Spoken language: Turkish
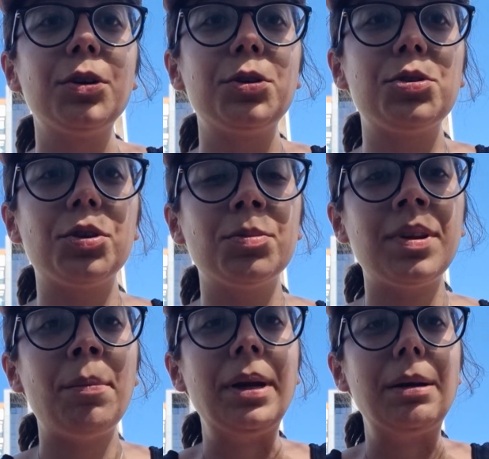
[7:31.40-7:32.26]

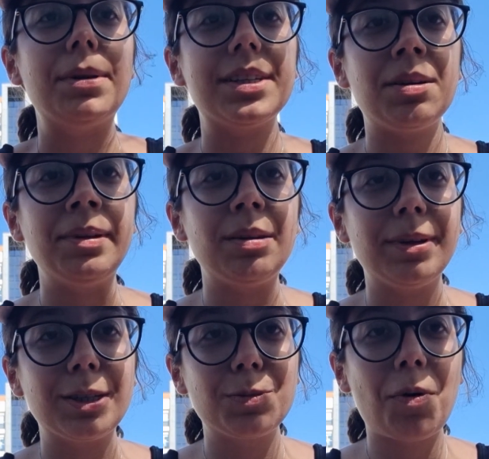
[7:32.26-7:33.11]
Küçüklüğümden beri
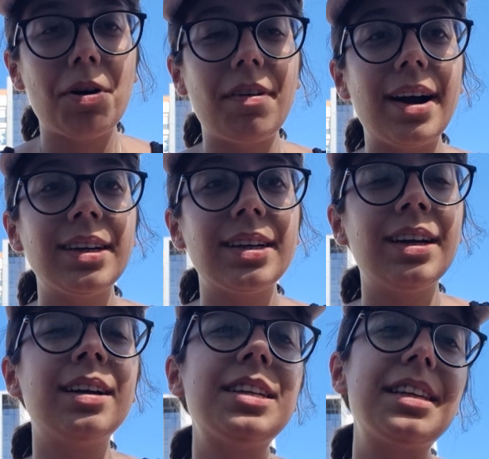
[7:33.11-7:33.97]
beceremediğim iki spor var
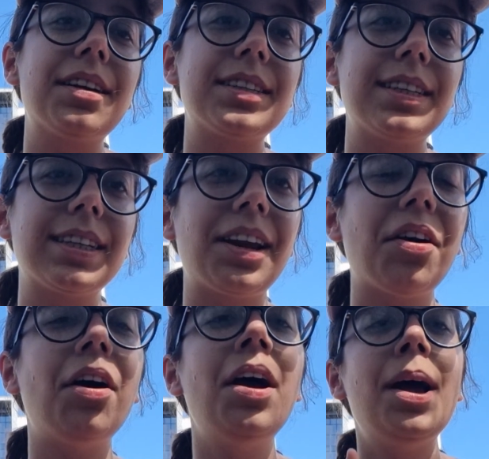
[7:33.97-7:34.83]
atışları sesi
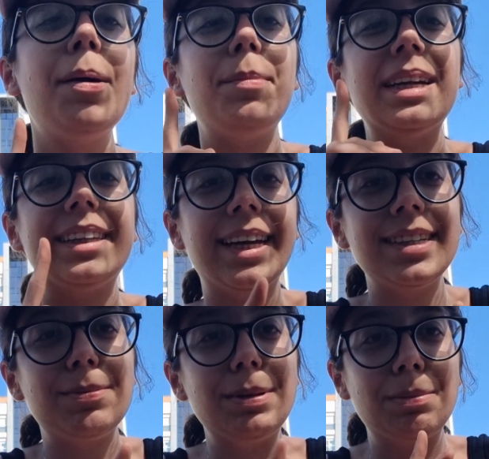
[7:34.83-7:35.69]
geliyor. Bir
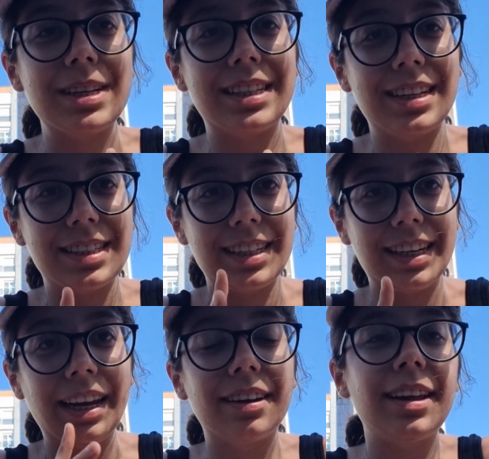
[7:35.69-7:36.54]
tenis, bir masa tenisi,
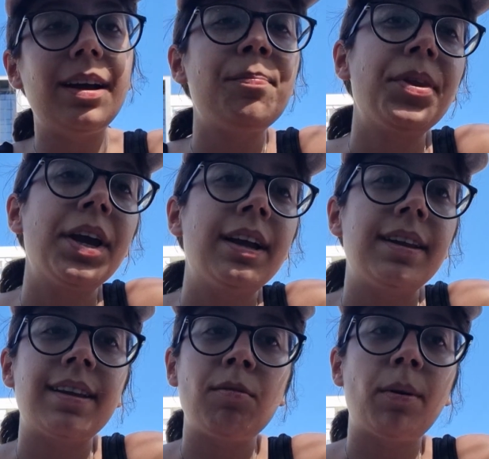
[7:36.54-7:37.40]
diğeri de.
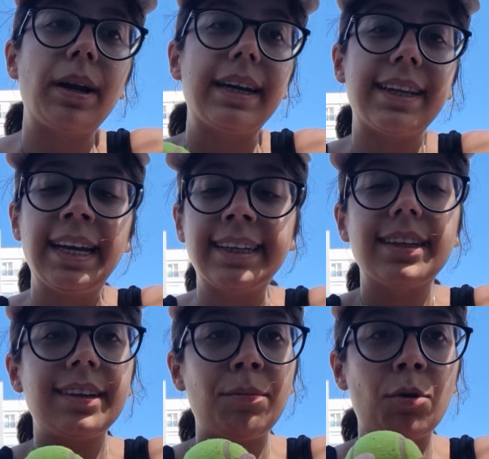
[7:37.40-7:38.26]
Neden bilmiyorum yani denk
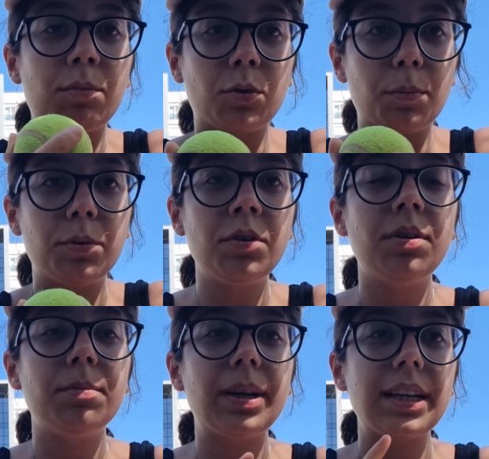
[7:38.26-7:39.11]
getiremiyorum topu.
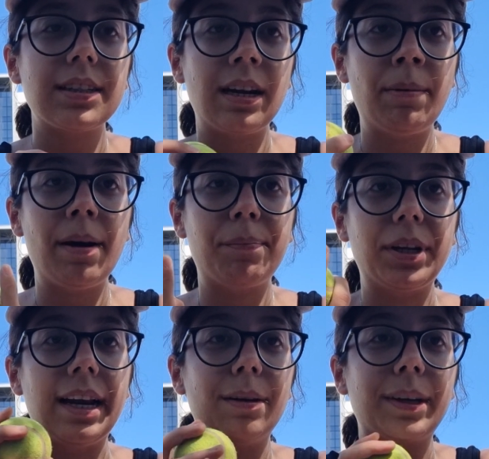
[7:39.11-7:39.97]
Biraz deneme
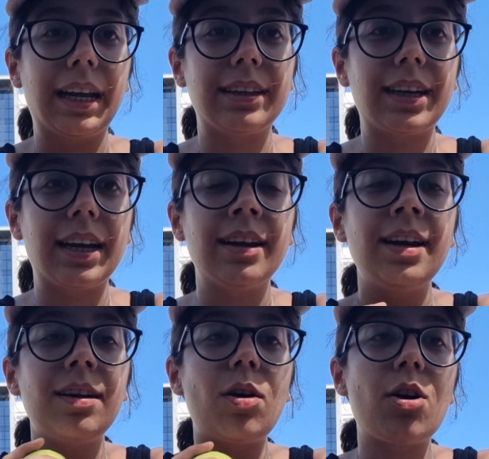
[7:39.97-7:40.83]
yaptı annem kendi kendine.
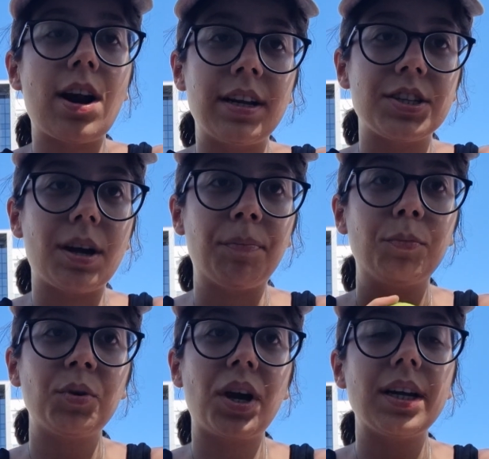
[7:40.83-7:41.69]
Öğreneceğim.
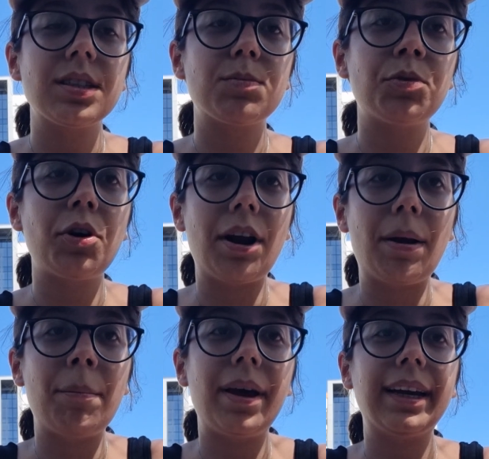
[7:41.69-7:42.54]
Bu yaz bunu
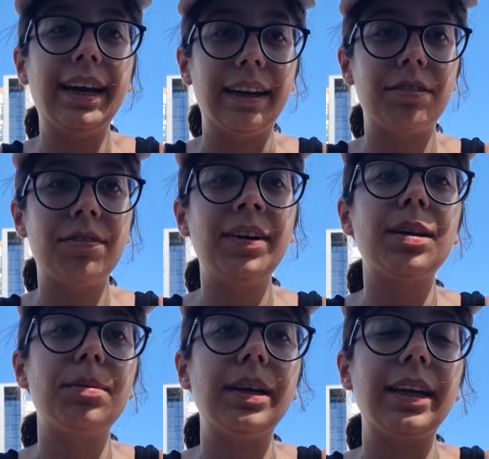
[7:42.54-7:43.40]
öğrenmek hedefim var.
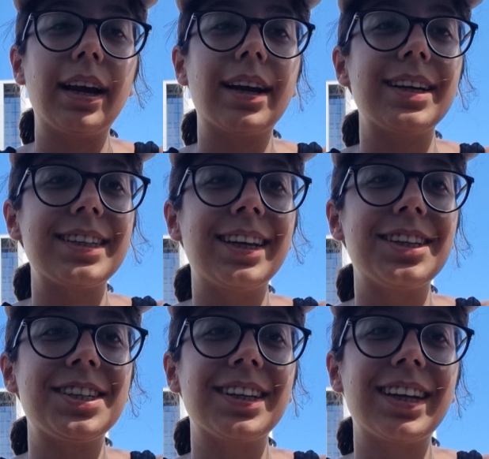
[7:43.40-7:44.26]
Tabii YKS
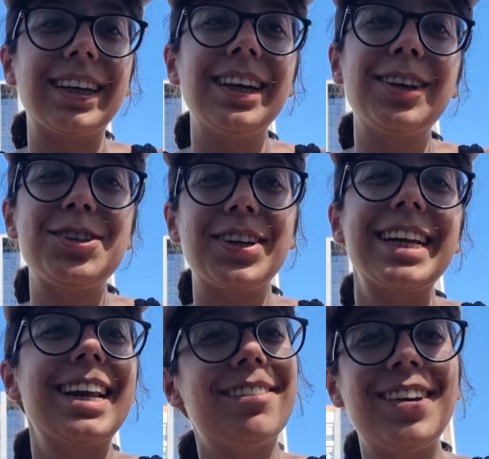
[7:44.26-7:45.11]
dışındaki küçük
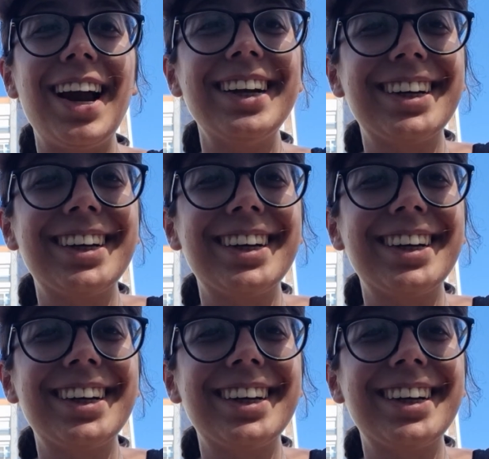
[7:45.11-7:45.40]
hedefler.